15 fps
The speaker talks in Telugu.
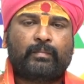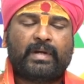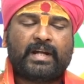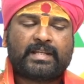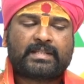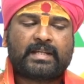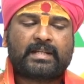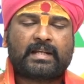
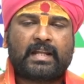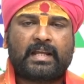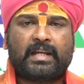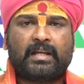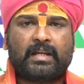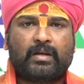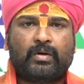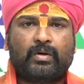మెడిసిన్
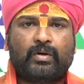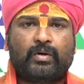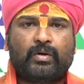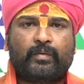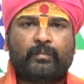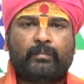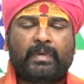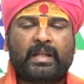లైన్లలో
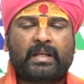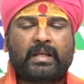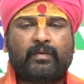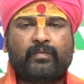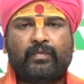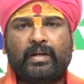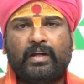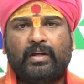
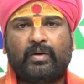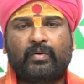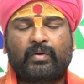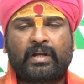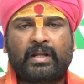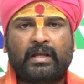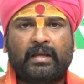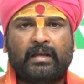మెడికల్ ఫీల్డ్లో
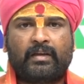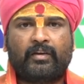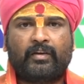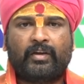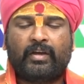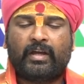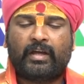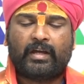ఉన్న
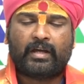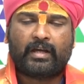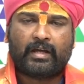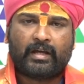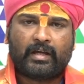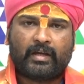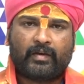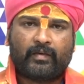
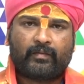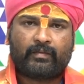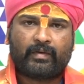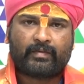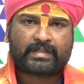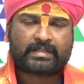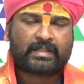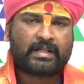
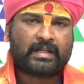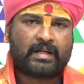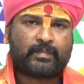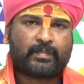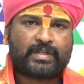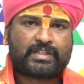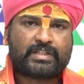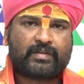వ్యవస్థను
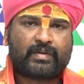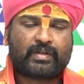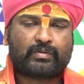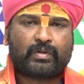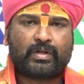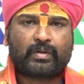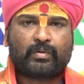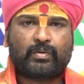నడిపించే
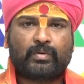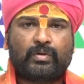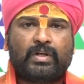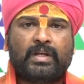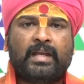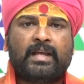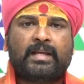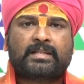వ్యక్తులకు
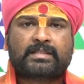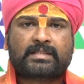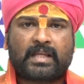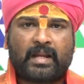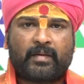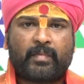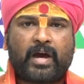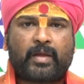
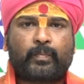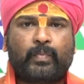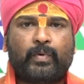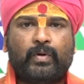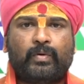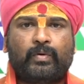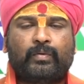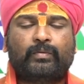స్థల
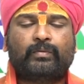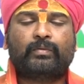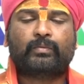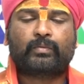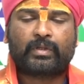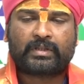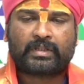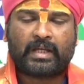మార్పులు
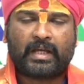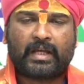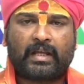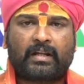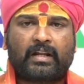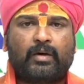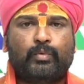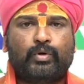కొంత
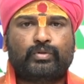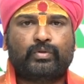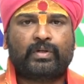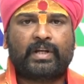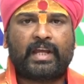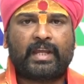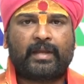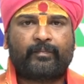
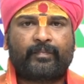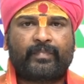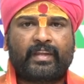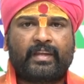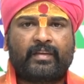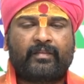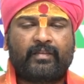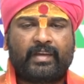రాబోతున్నాయి
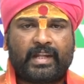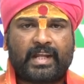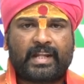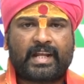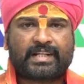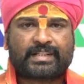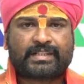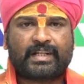వేరే
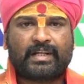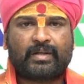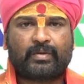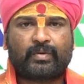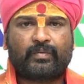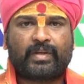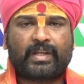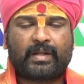
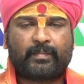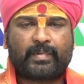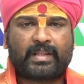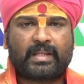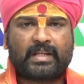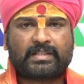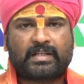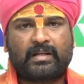రాష్ట్రాలకు వేరే
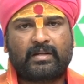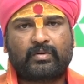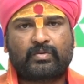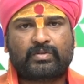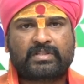ప్రదేశాలకు